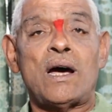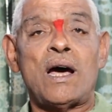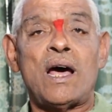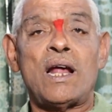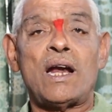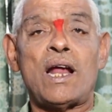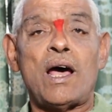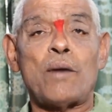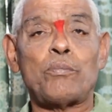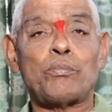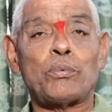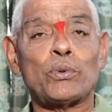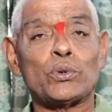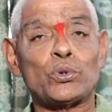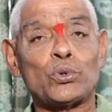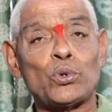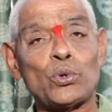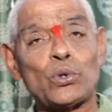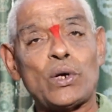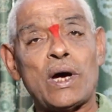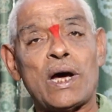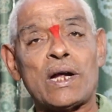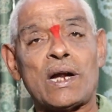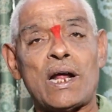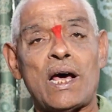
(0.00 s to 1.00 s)
అలా పొత్తు
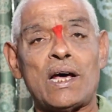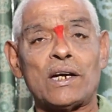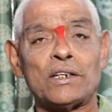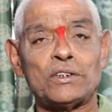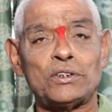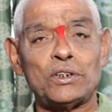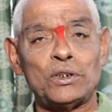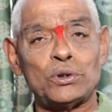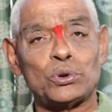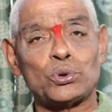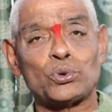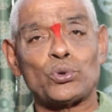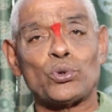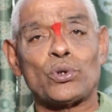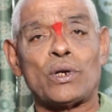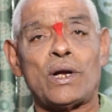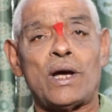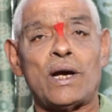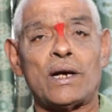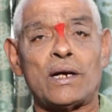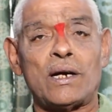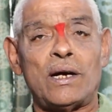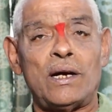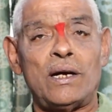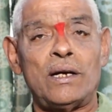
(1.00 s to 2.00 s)
ఖరారు
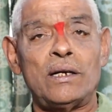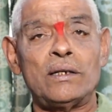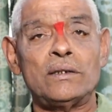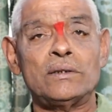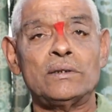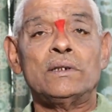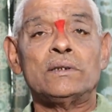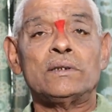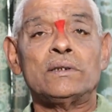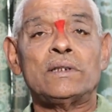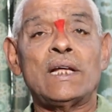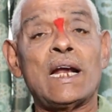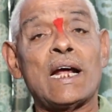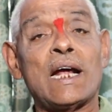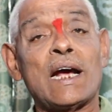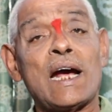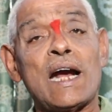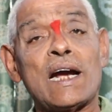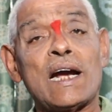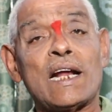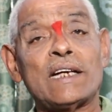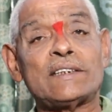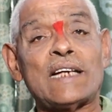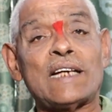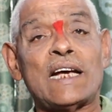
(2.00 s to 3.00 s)
చేసుకున్నాక
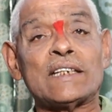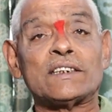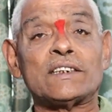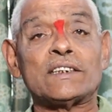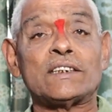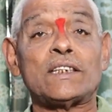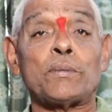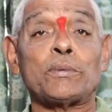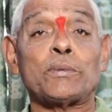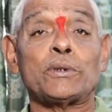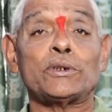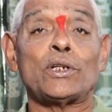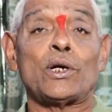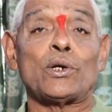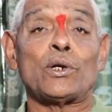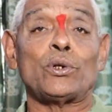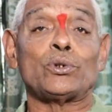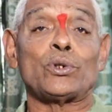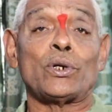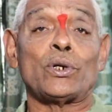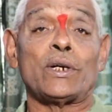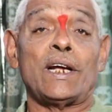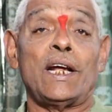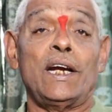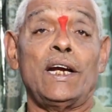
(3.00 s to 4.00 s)
తెలంగాణ శాసనసభకు
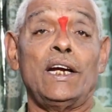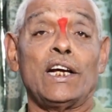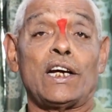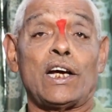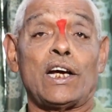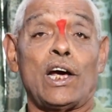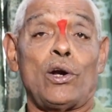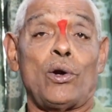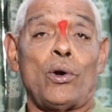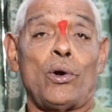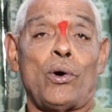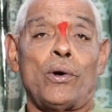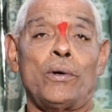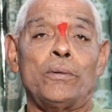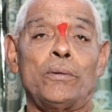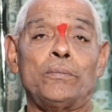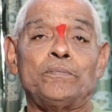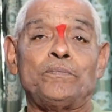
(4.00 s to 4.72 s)
జరుగుతున్న ఎన్నికల్లో